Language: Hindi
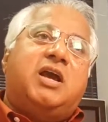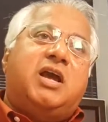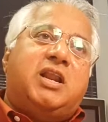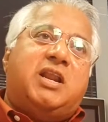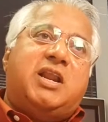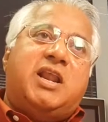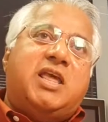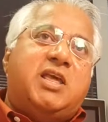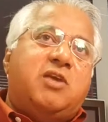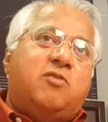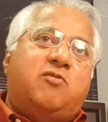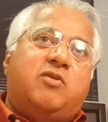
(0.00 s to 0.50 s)

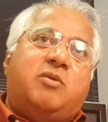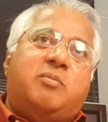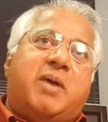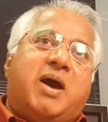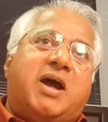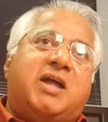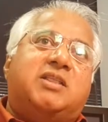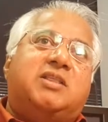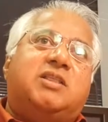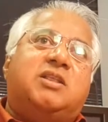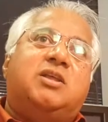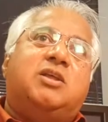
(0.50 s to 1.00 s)
खैर नहीं हुई
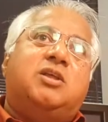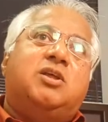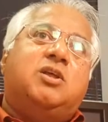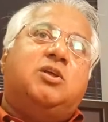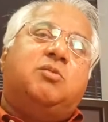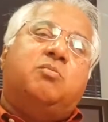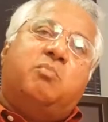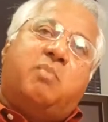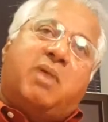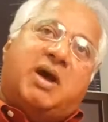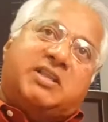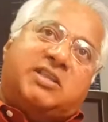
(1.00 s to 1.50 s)
बात
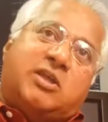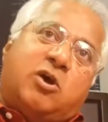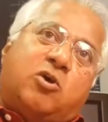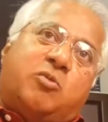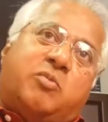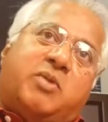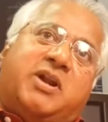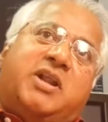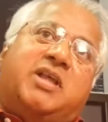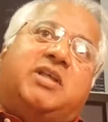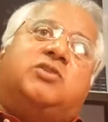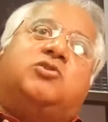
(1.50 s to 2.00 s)
बात
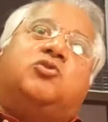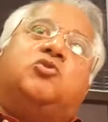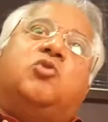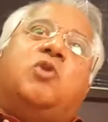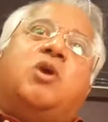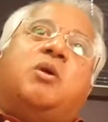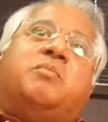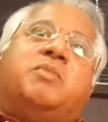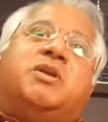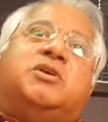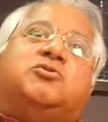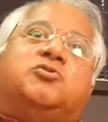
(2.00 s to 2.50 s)
और बढ़ी
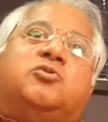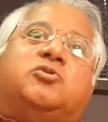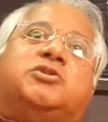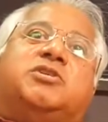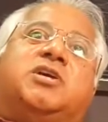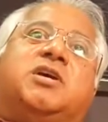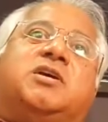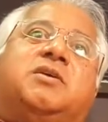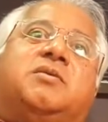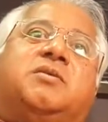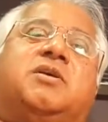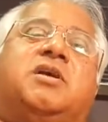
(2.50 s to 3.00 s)
तो हमने
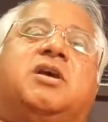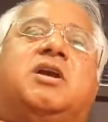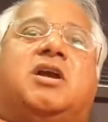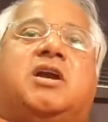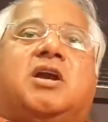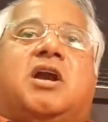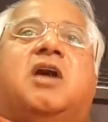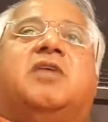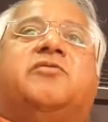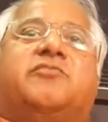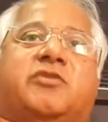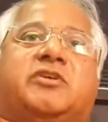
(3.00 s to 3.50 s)
सोचा
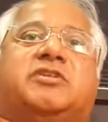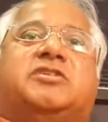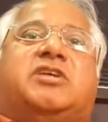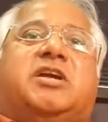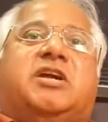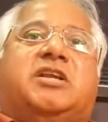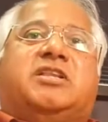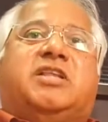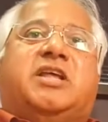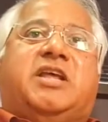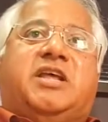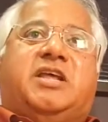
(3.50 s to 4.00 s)

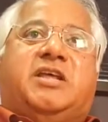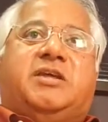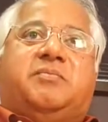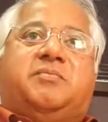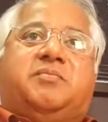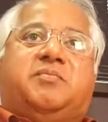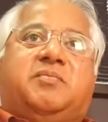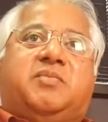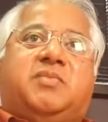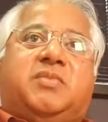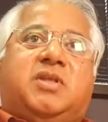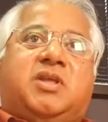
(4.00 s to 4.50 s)
कॉन्फ्रेंस करते हैं